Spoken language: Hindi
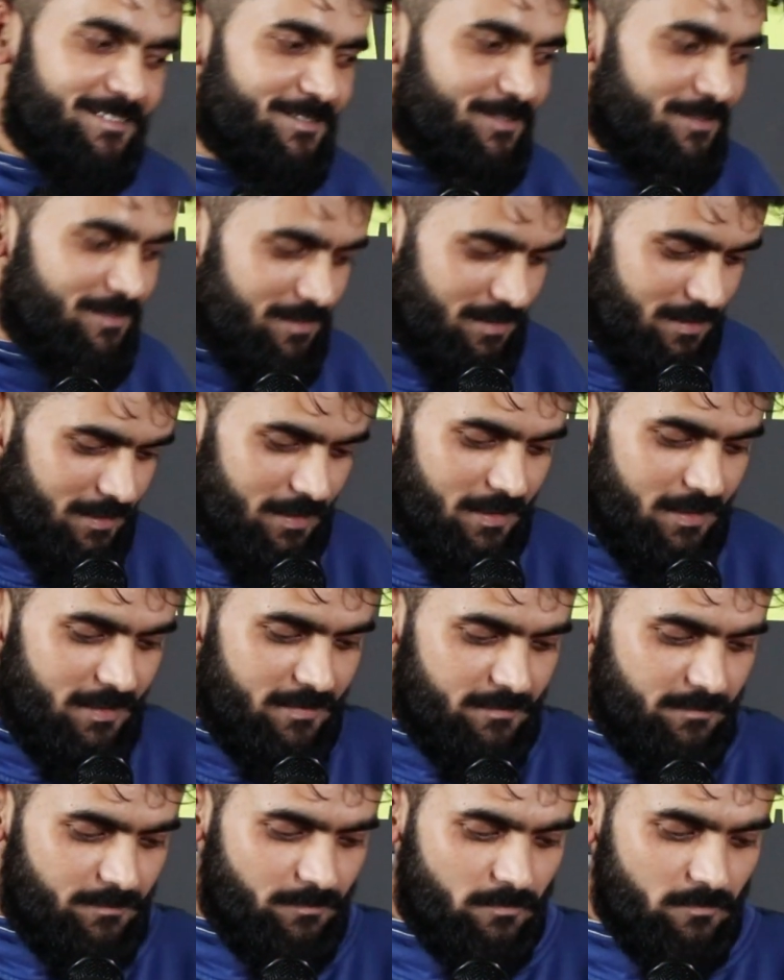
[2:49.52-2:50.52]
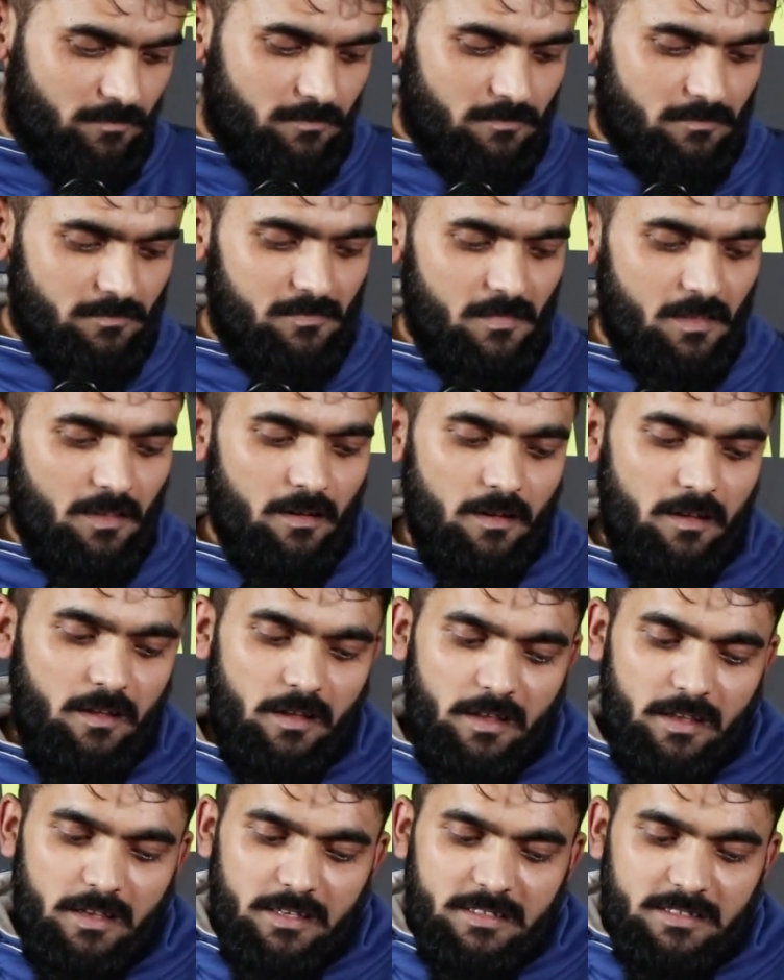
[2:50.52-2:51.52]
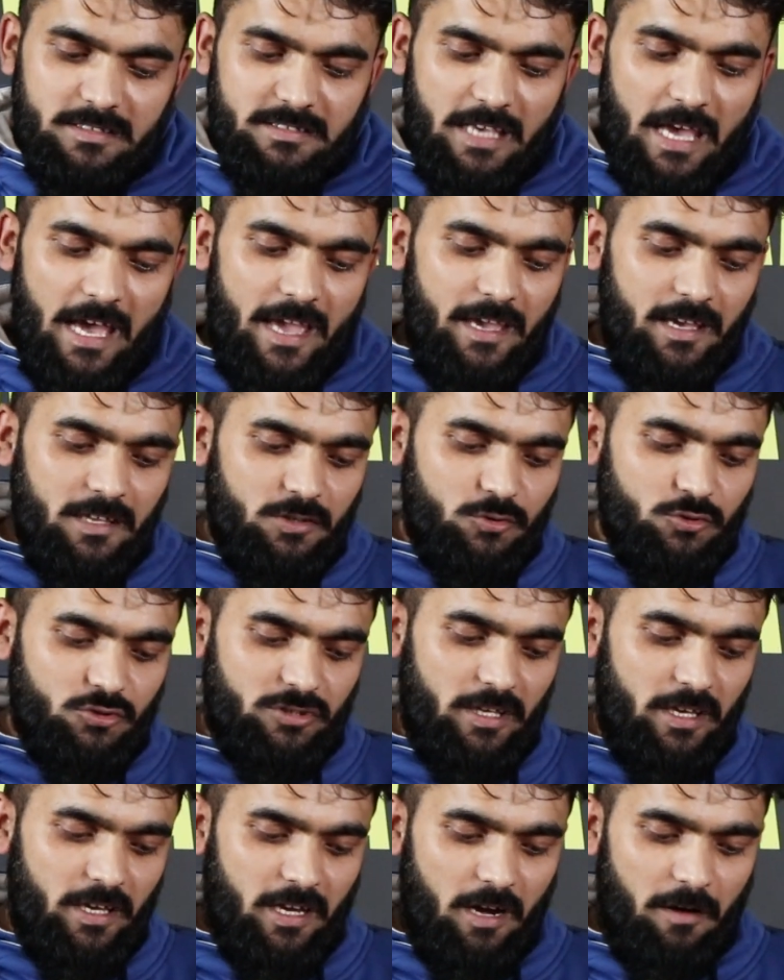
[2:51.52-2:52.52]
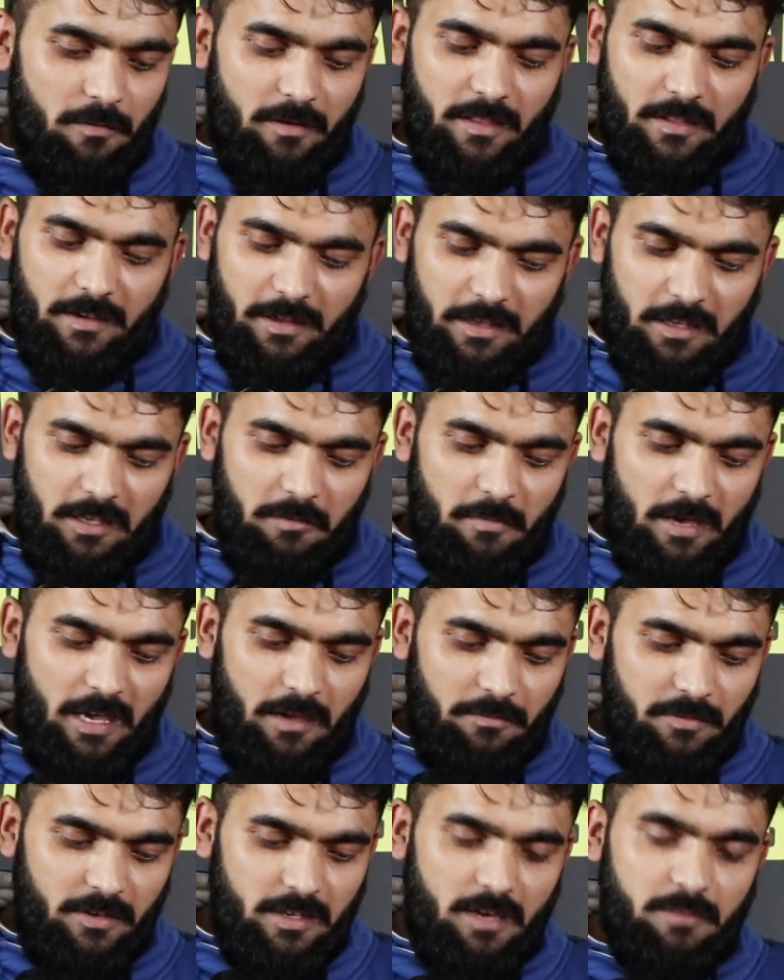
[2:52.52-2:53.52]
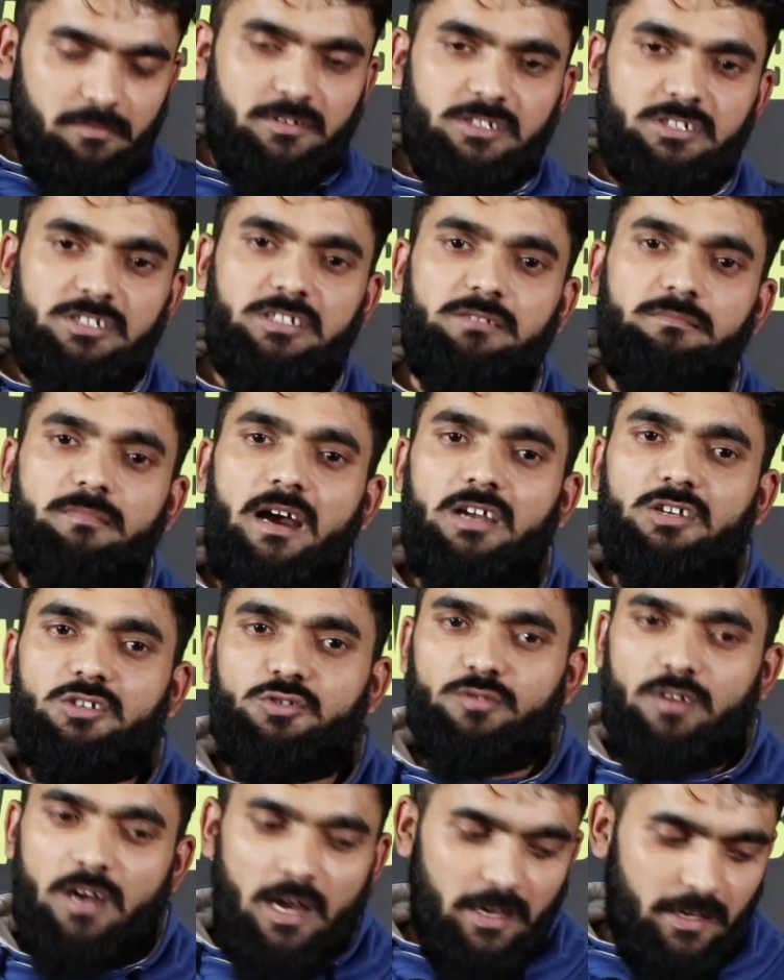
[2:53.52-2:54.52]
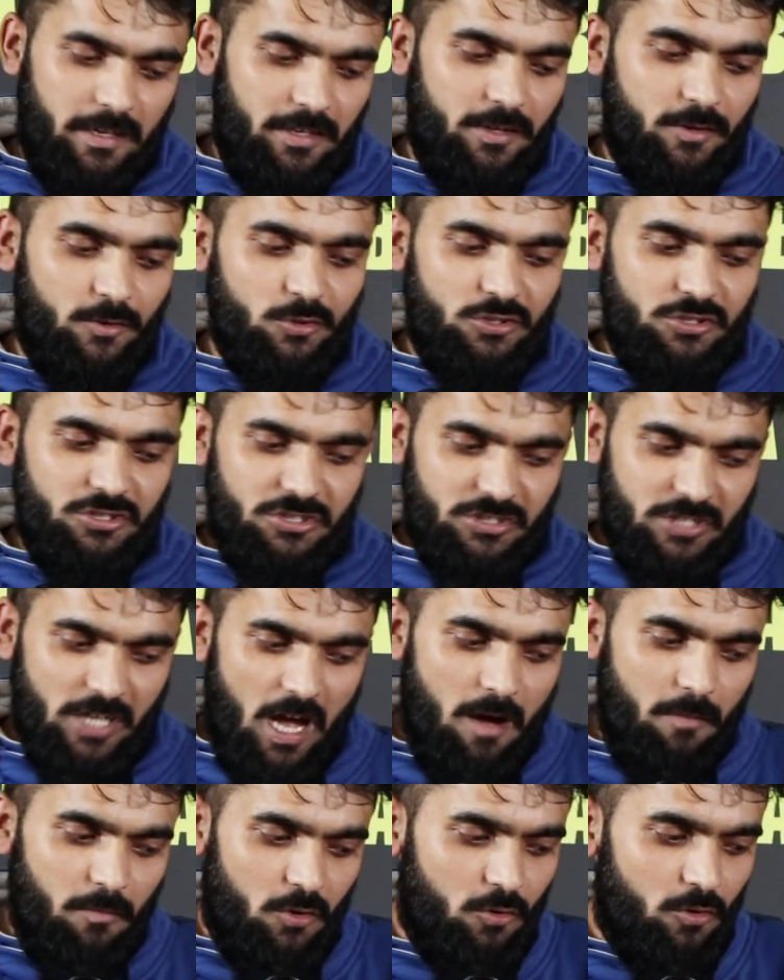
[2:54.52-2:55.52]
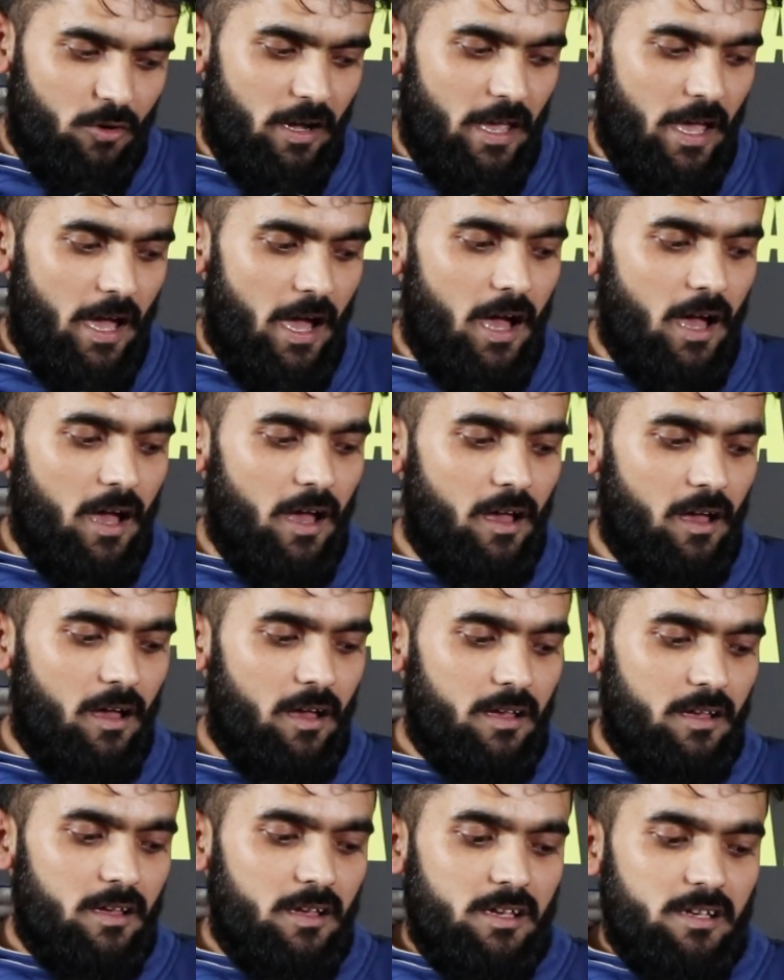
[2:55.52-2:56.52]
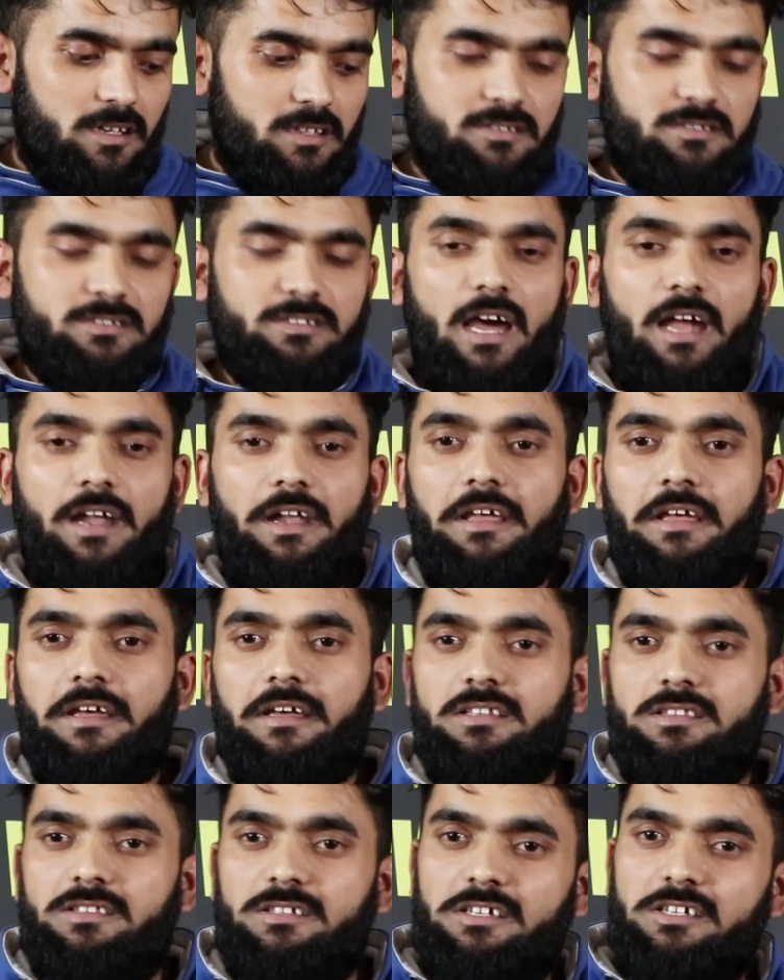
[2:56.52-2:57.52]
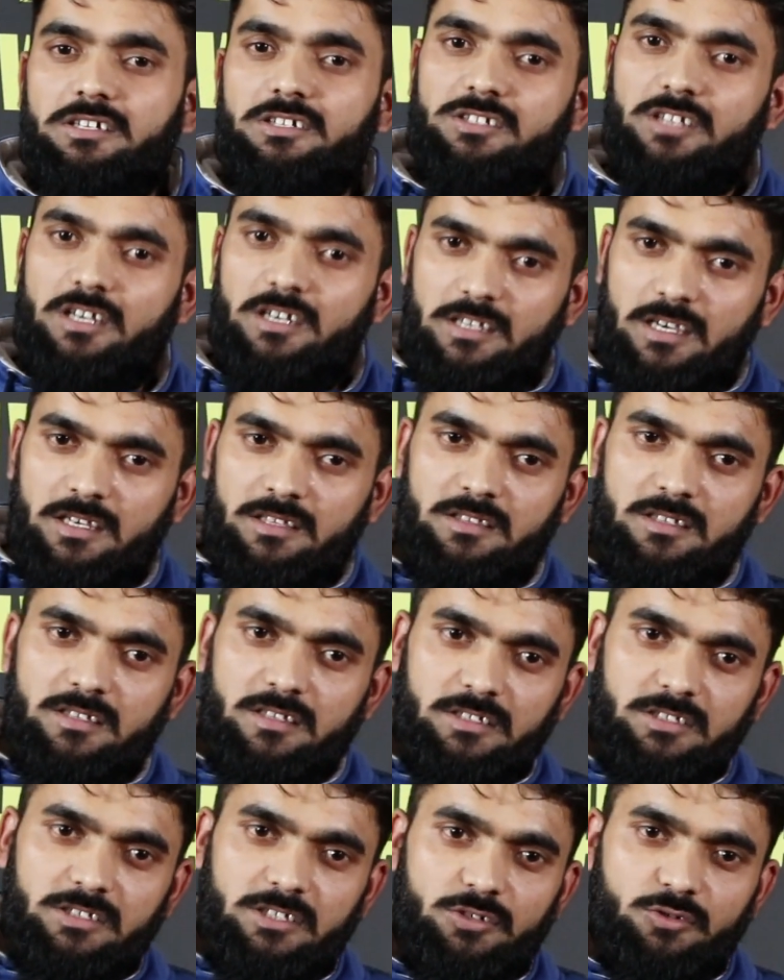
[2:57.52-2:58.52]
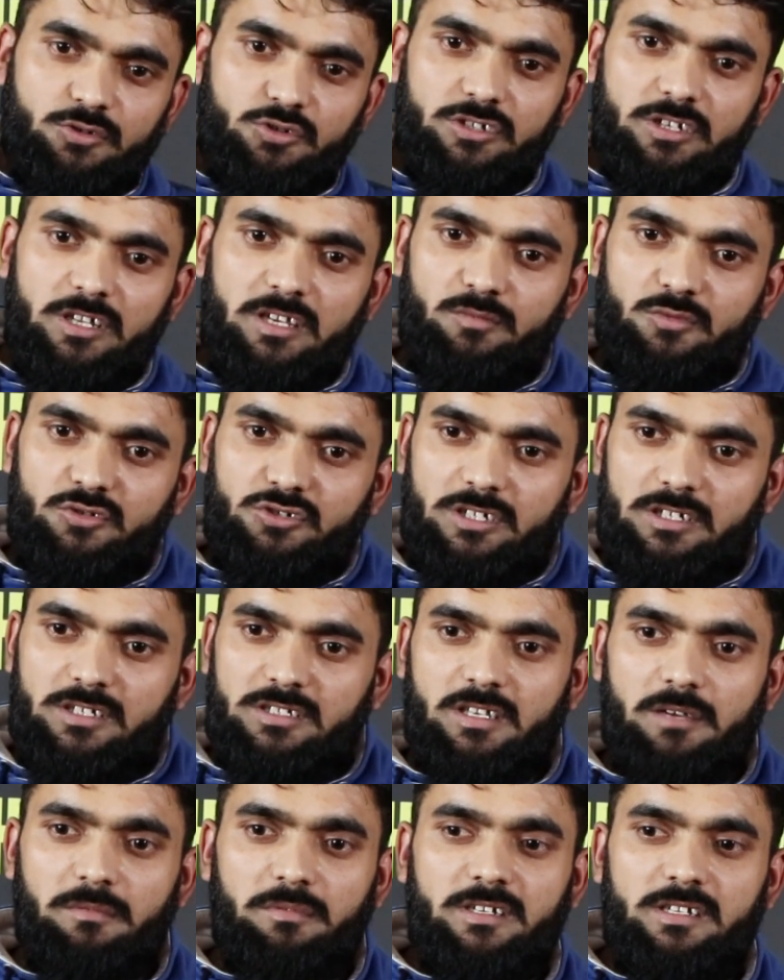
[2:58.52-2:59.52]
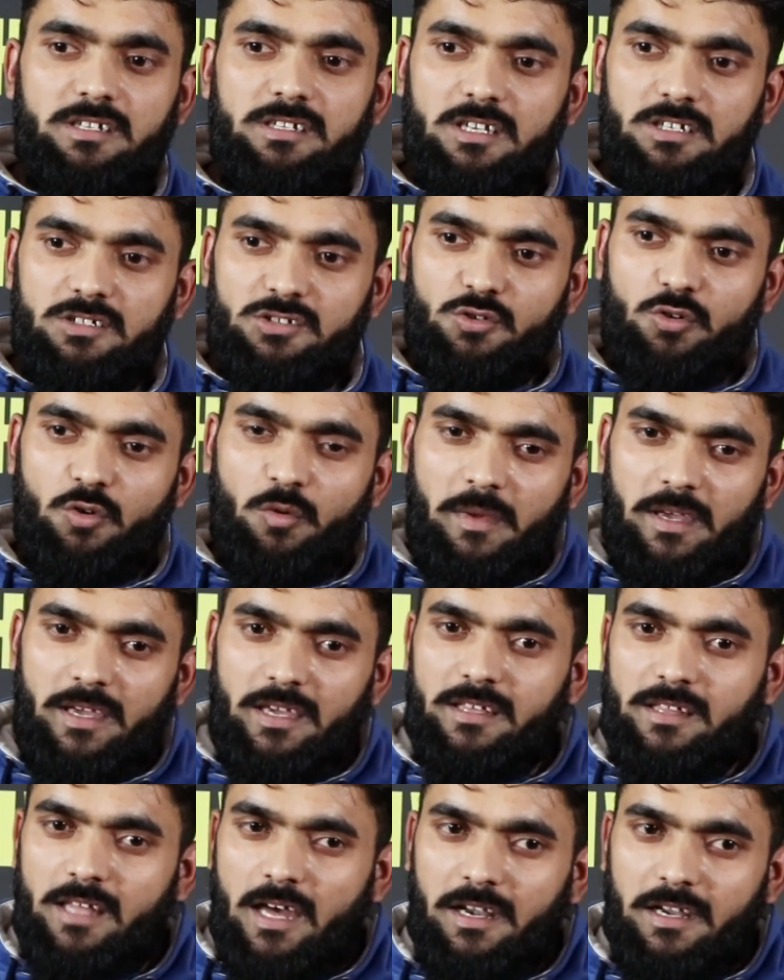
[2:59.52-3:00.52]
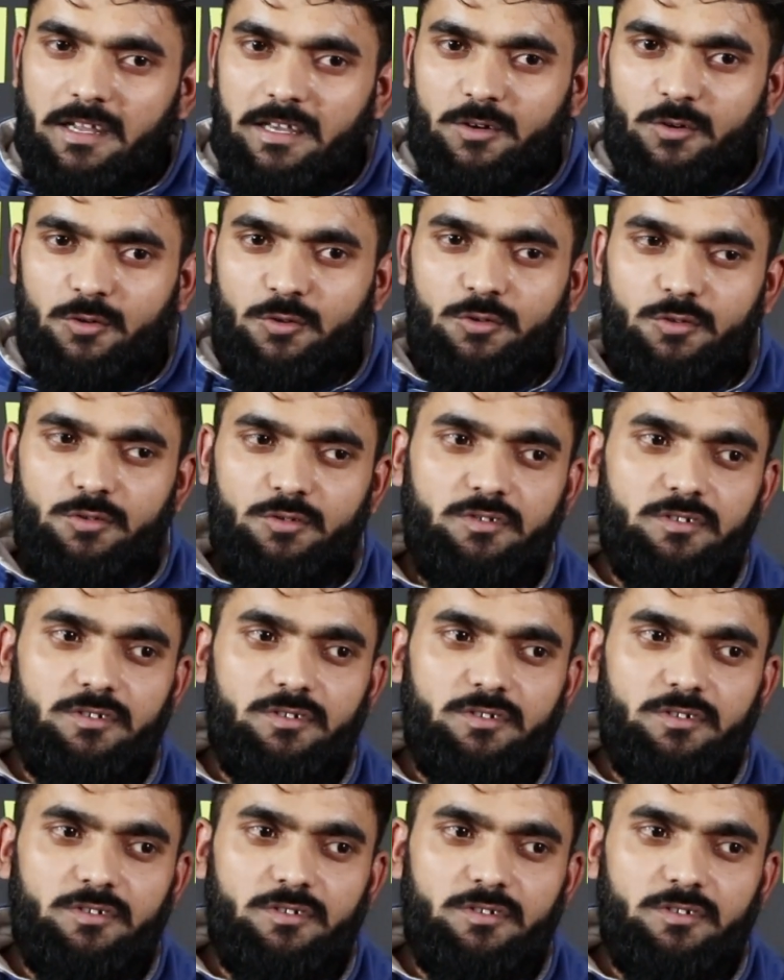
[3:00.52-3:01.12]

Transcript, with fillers: शुक्रिया शायद उसे खबर नहीं मैं भी अब किसी माशुका की कोई शाम हो गया जाने कितने षडयंत्र रचे उसने मुझे सबकी नज़रों में गिराने को